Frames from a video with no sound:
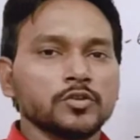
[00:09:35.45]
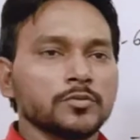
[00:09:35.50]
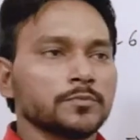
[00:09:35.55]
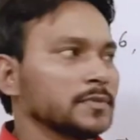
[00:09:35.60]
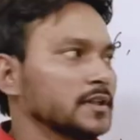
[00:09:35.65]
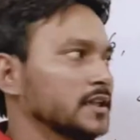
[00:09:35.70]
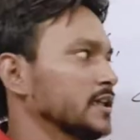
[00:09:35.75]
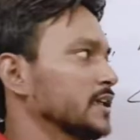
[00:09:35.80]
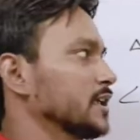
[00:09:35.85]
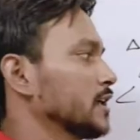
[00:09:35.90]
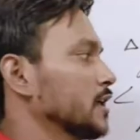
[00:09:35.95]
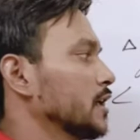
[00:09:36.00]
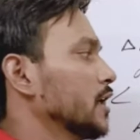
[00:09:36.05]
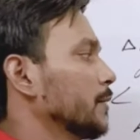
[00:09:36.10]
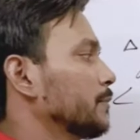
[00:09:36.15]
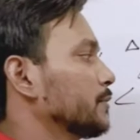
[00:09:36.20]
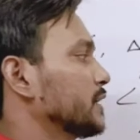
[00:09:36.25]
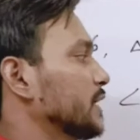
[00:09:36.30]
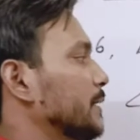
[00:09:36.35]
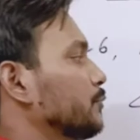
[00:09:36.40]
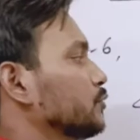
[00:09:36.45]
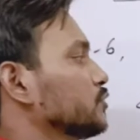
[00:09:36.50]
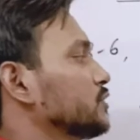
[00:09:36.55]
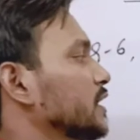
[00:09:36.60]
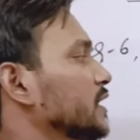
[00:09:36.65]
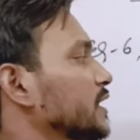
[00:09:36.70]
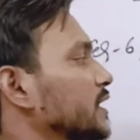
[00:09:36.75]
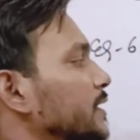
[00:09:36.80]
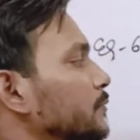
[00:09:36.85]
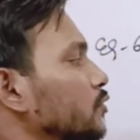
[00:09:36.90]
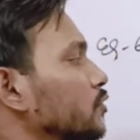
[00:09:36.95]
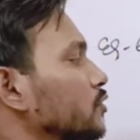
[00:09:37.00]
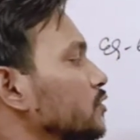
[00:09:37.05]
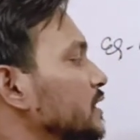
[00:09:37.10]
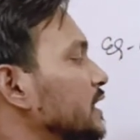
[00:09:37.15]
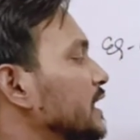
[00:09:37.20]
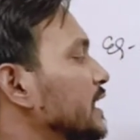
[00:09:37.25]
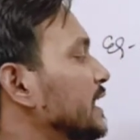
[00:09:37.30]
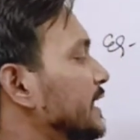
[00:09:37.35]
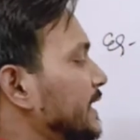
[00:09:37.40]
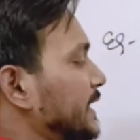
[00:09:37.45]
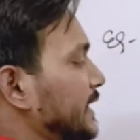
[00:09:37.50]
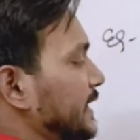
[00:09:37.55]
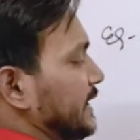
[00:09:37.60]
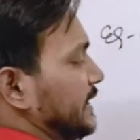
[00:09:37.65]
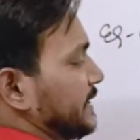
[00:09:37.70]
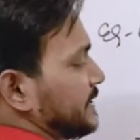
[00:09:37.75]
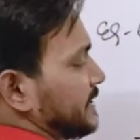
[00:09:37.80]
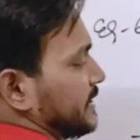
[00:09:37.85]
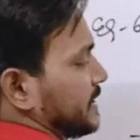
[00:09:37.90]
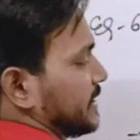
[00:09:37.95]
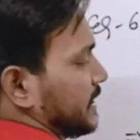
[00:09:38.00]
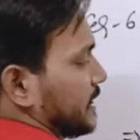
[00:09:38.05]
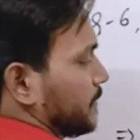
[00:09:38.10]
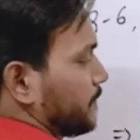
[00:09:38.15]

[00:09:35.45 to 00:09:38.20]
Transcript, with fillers: मिल गया अब क्या पूछा गया हम लोगों से एसी का